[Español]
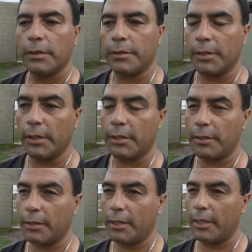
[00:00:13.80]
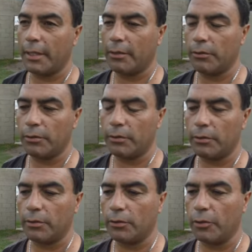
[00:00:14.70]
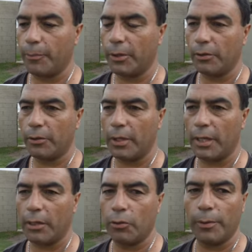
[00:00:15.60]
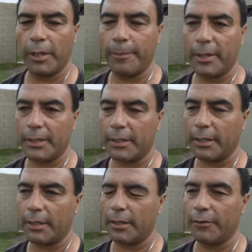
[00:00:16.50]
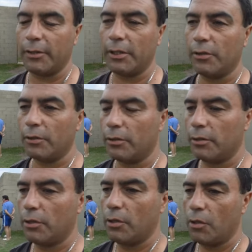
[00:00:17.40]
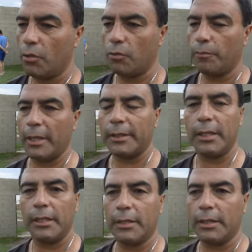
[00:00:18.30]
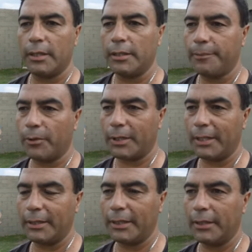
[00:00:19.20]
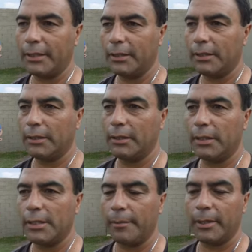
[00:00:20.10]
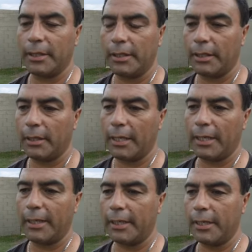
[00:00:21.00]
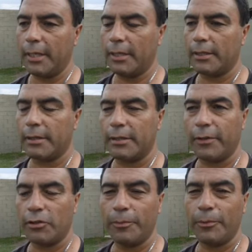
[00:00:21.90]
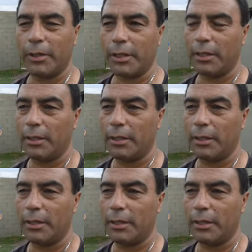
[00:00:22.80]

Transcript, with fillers: Sí, sí, eran los, puestos a, cubrir para ya tener definido un plantel este, importante y, realmente la alegría y la satisfacción porque